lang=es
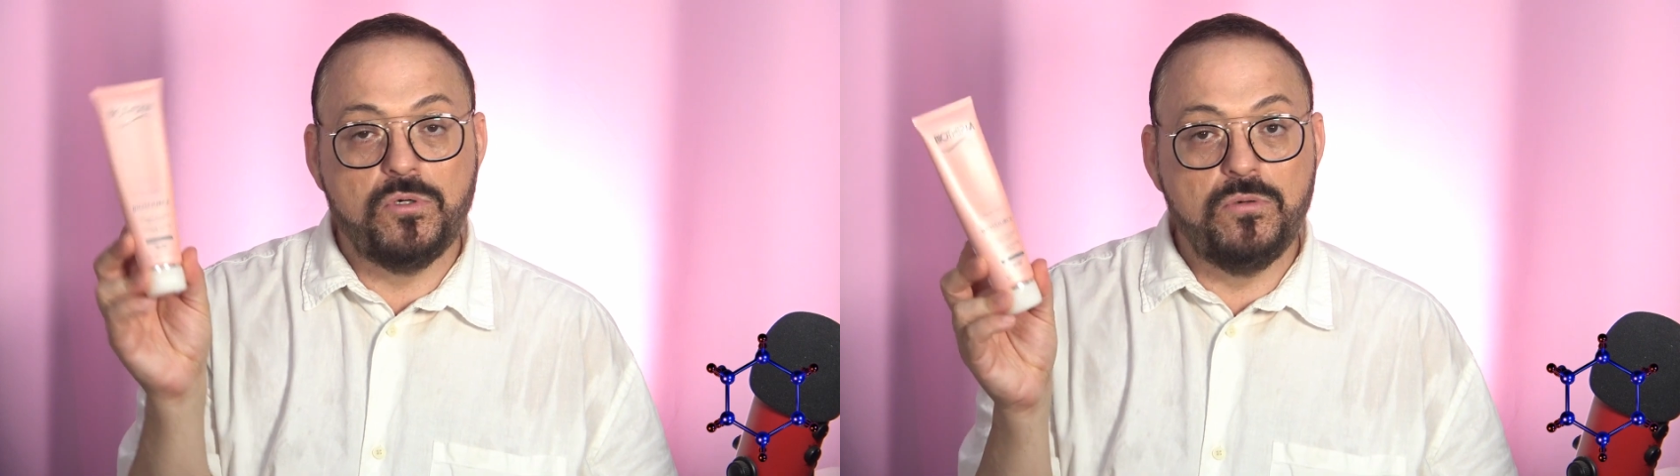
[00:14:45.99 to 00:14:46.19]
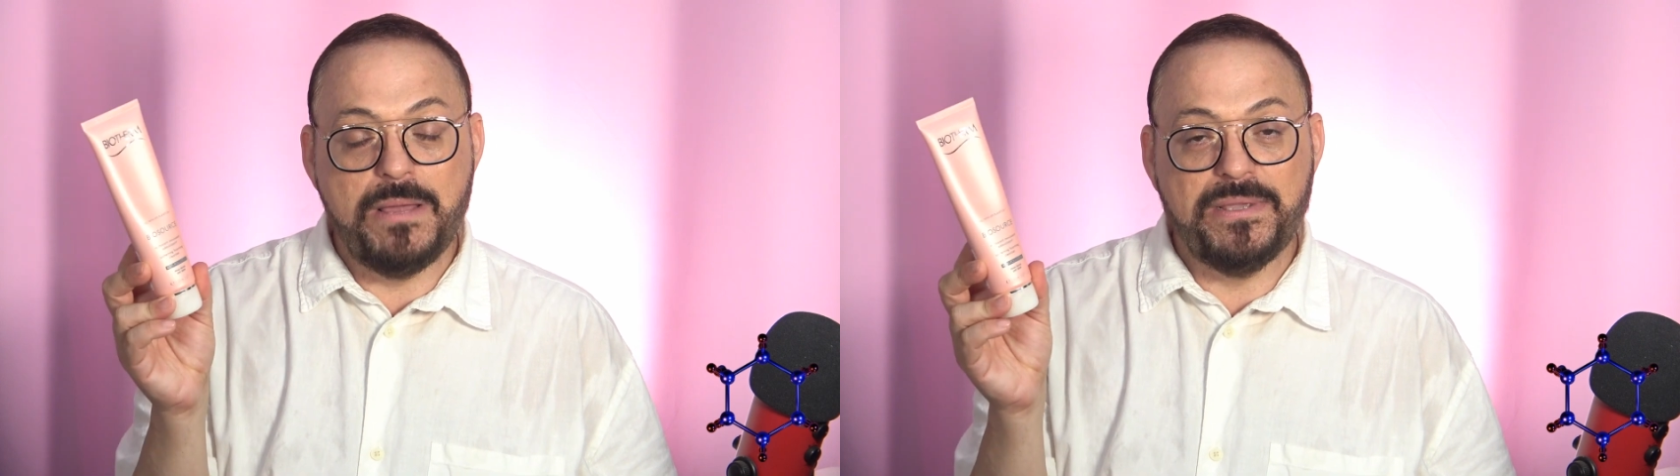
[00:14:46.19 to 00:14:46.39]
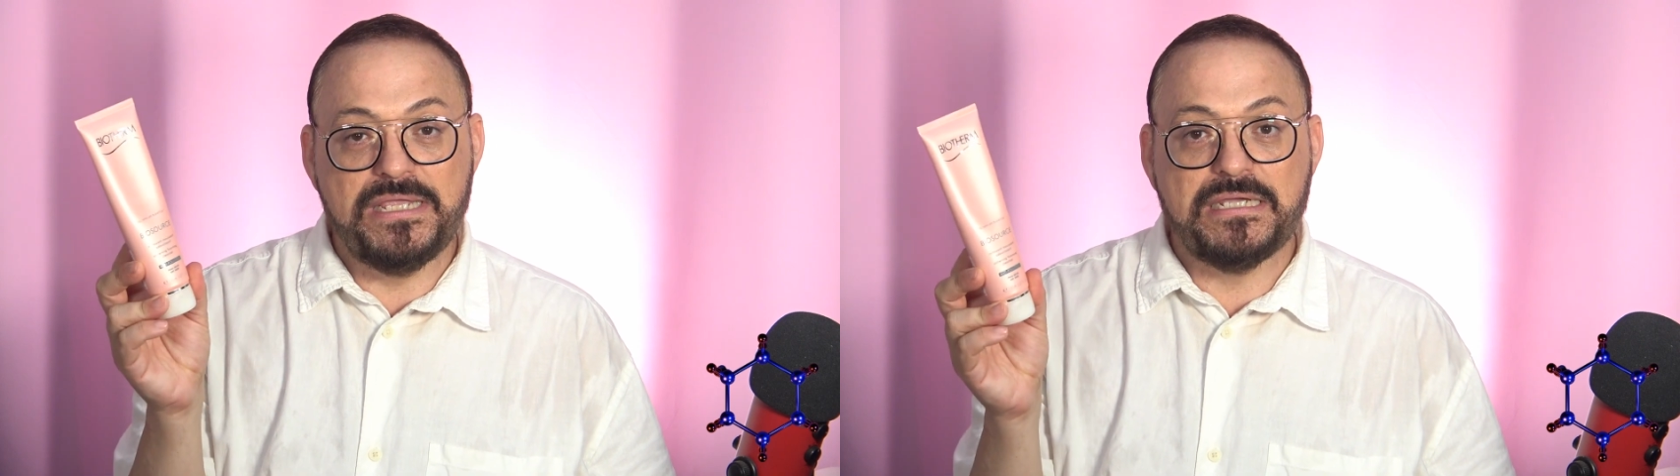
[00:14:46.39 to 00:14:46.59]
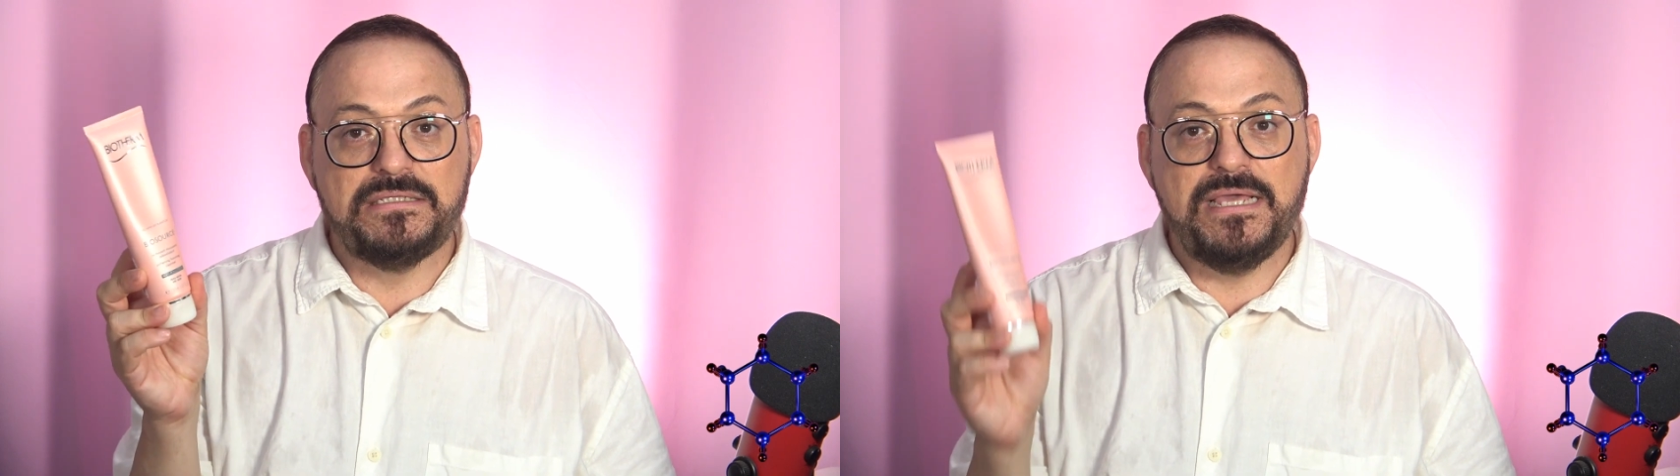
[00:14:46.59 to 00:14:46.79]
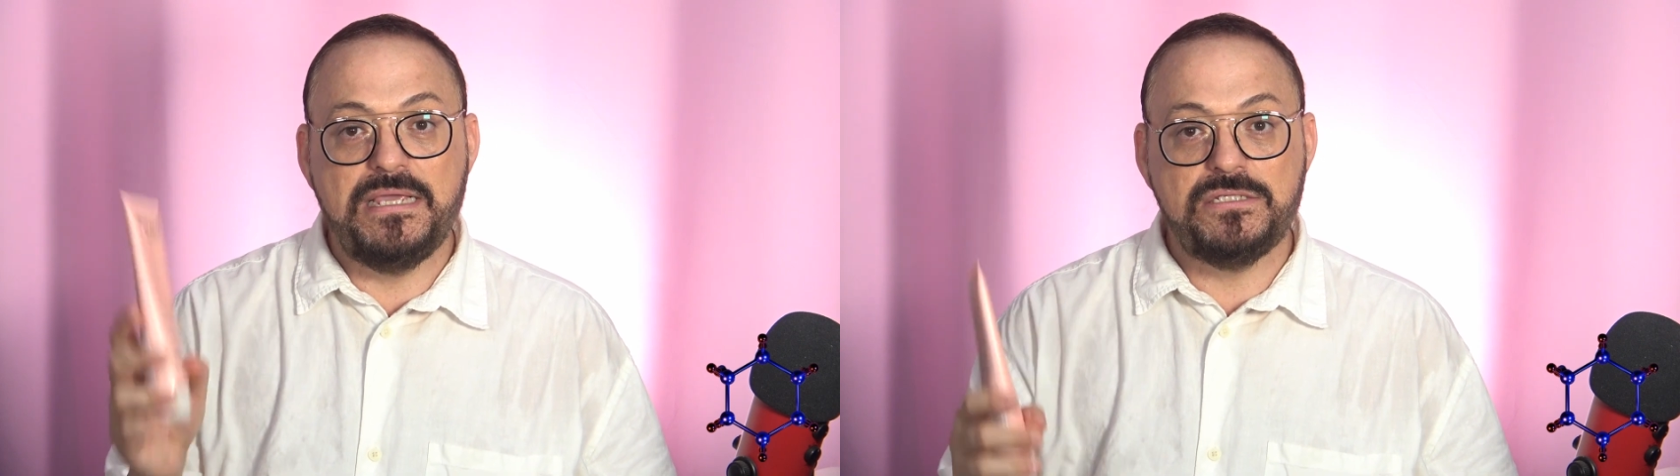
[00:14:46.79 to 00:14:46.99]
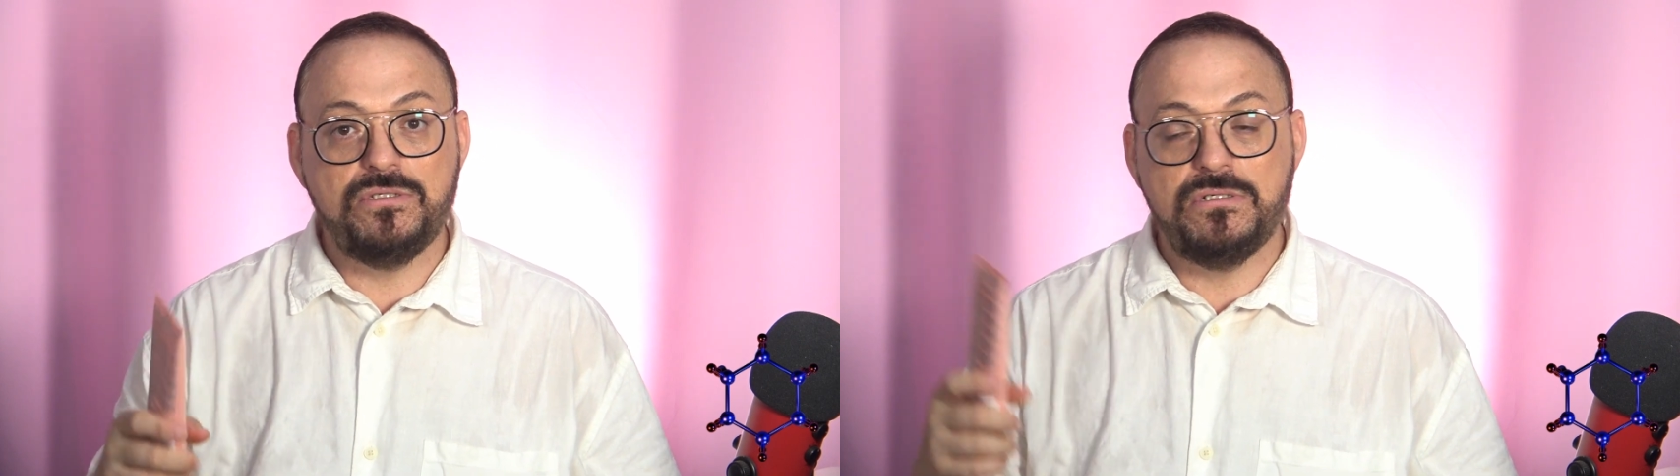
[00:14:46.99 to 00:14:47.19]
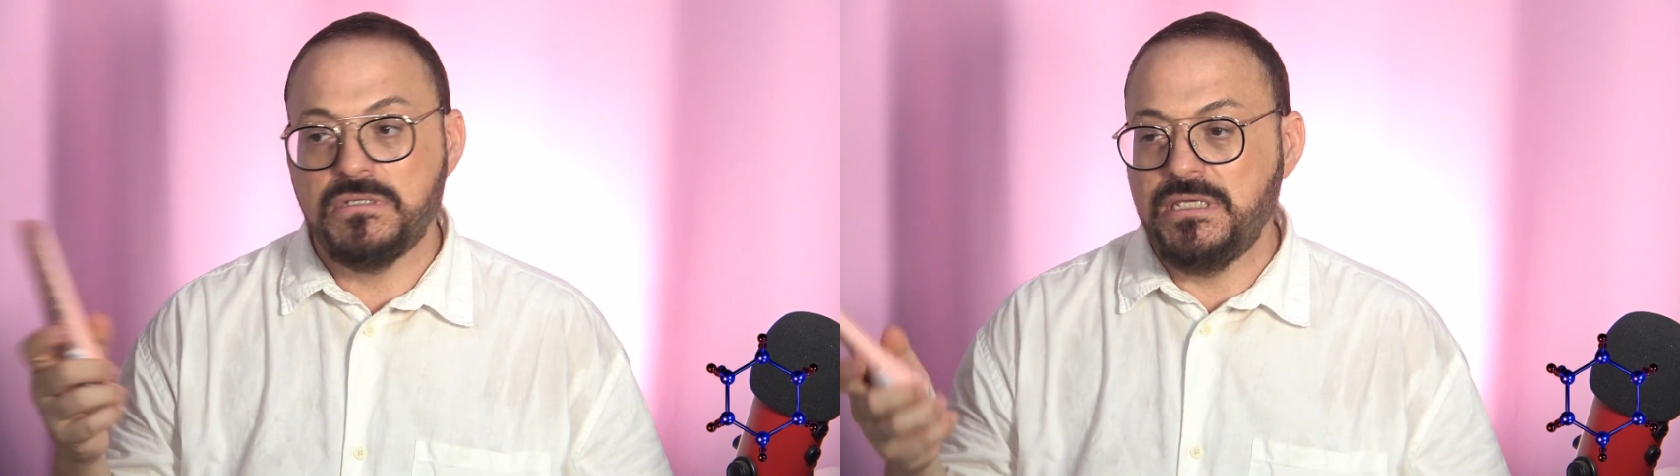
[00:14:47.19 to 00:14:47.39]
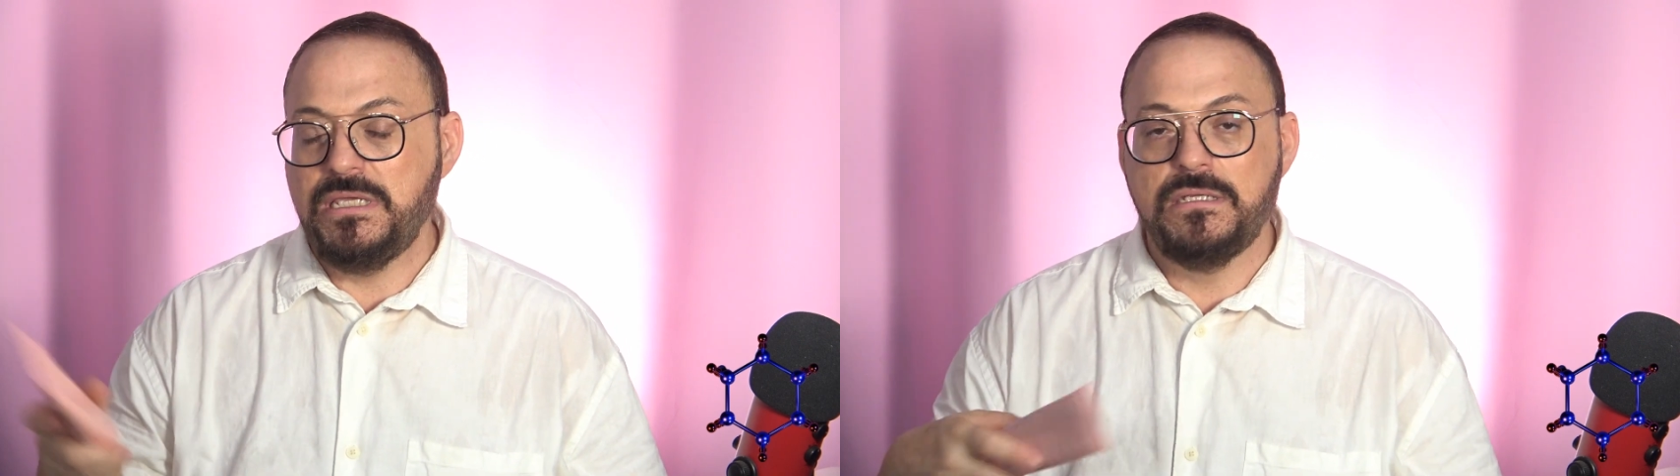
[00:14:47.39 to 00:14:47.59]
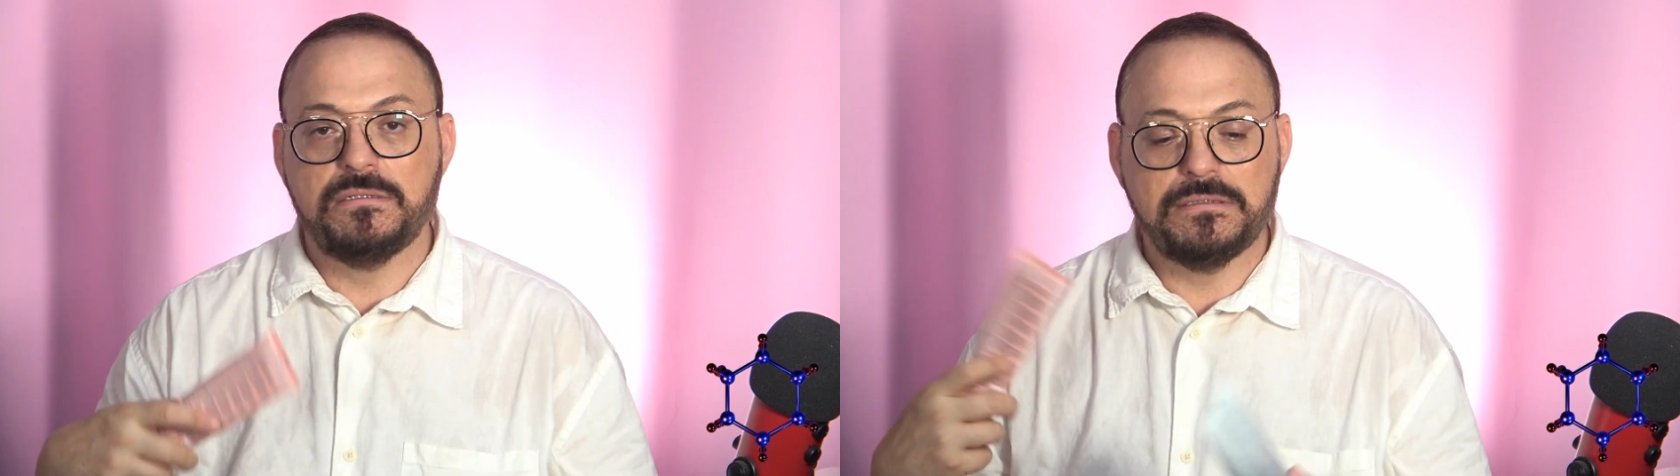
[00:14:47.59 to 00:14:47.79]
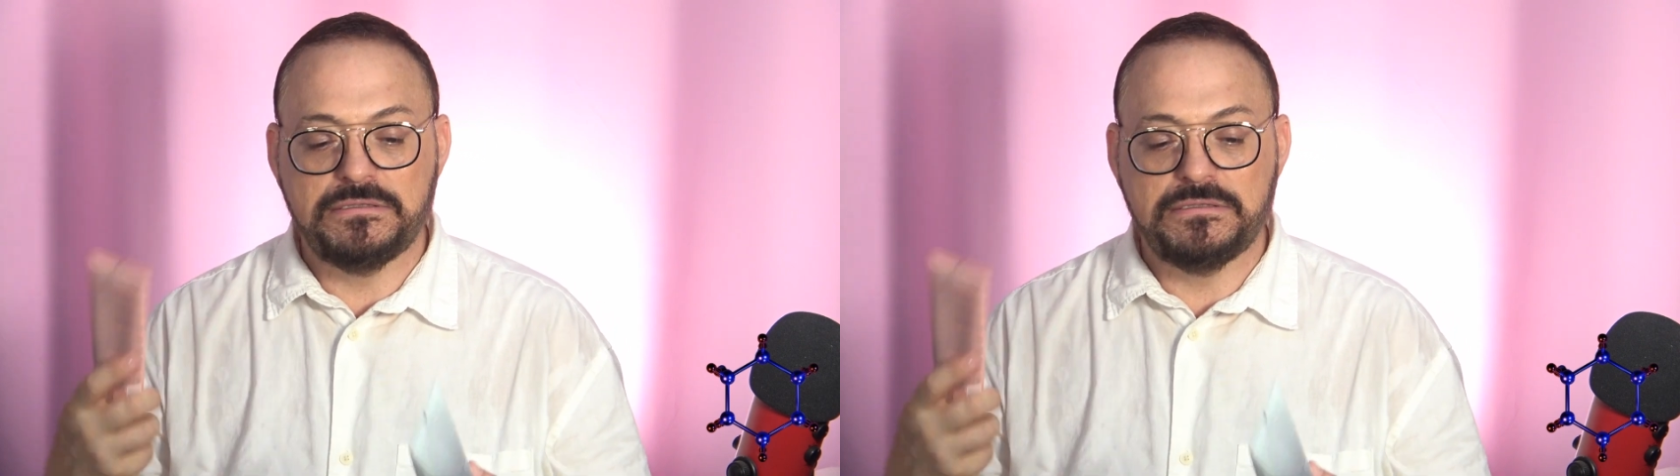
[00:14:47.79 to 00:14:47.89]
una pequeña cantidad de esto y